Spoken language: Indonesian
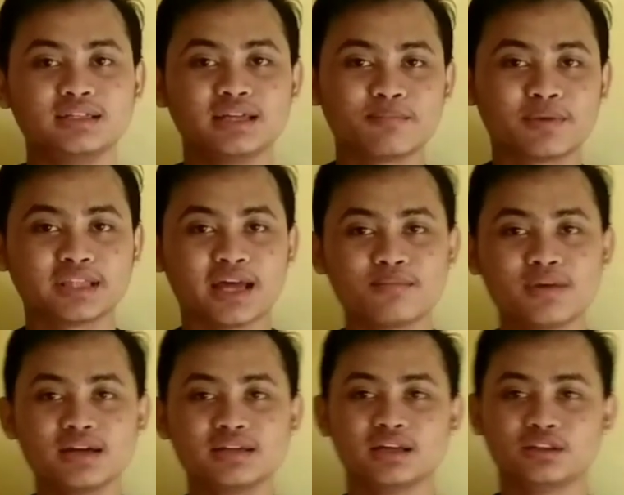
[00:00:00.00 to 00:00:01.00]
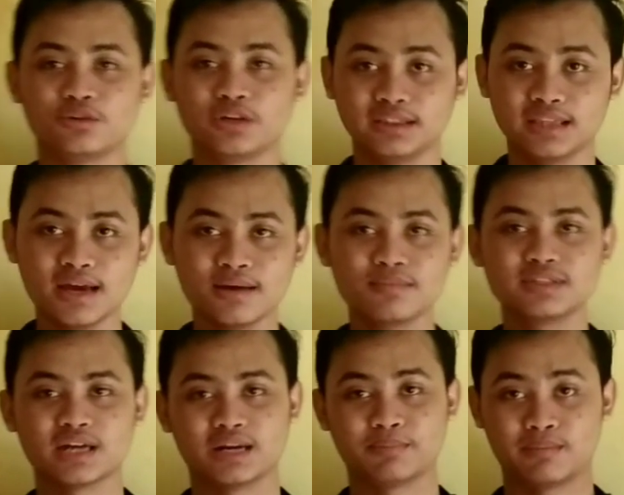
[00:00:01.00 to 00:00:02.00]
Yang pertama yaitu kita
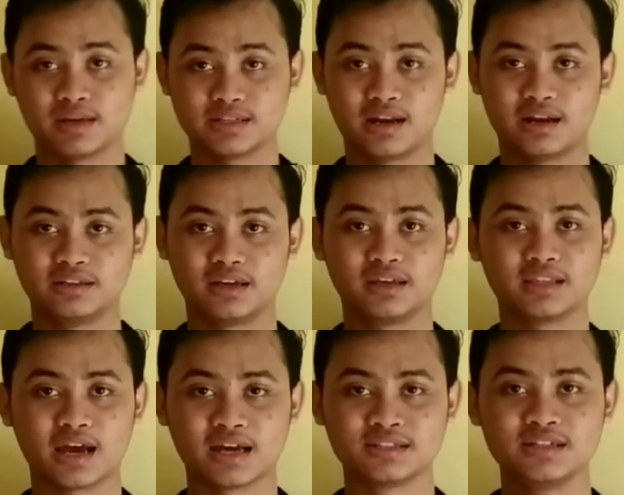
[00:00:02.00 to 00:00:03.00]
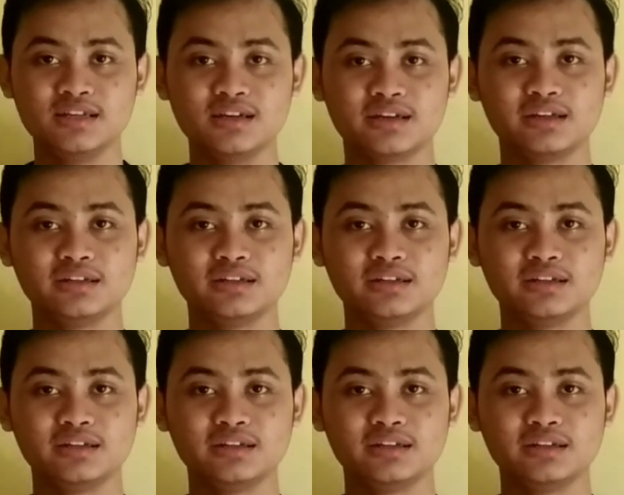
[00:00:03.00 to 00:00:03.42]
mencari permasalahan yang kita kaji,